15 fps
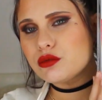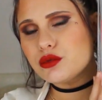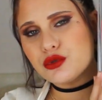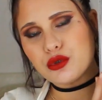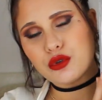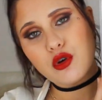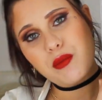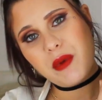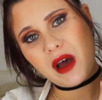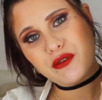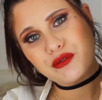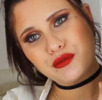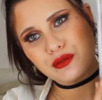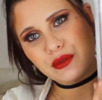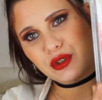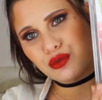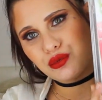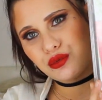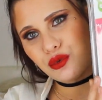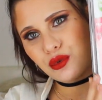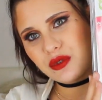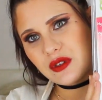sur le plafond et
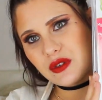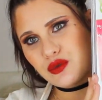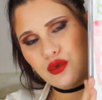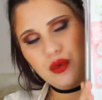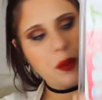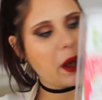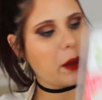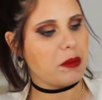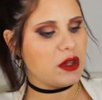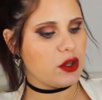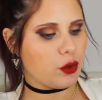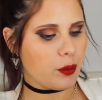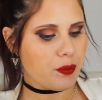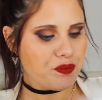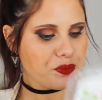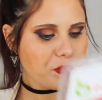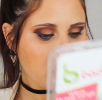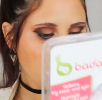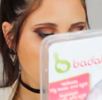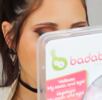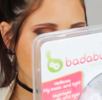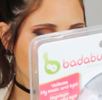tout donc c'est super mignon.
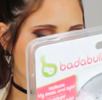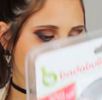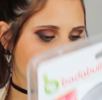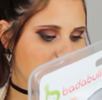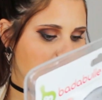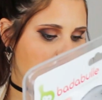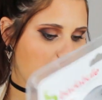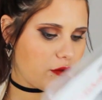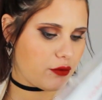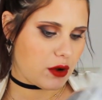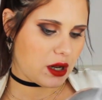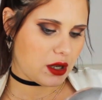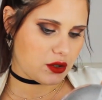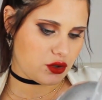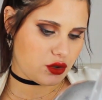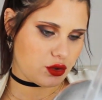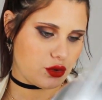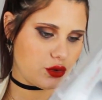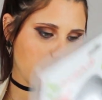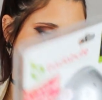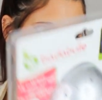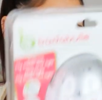Donc ça voilà
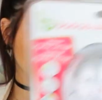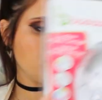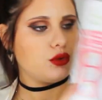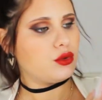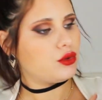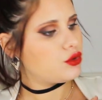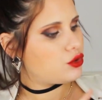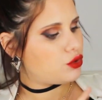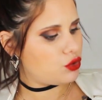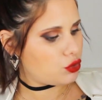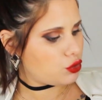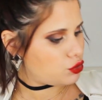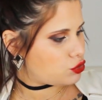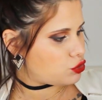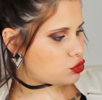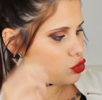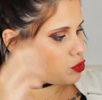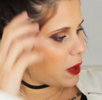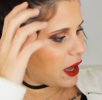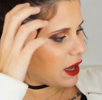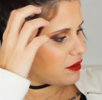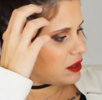je, je suis
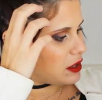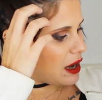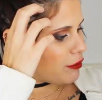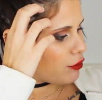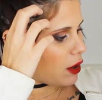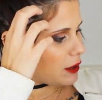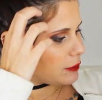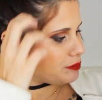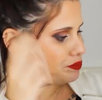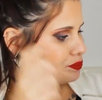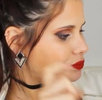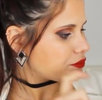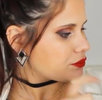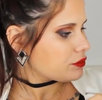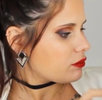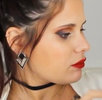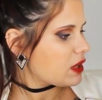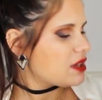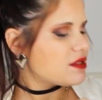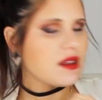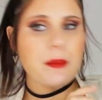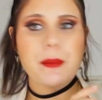super ravie de l'avoir
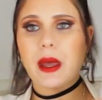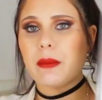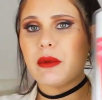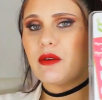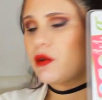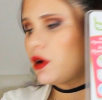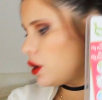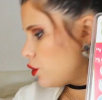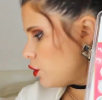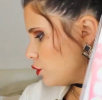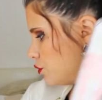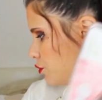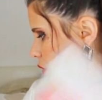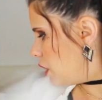et ça permet voilà encore une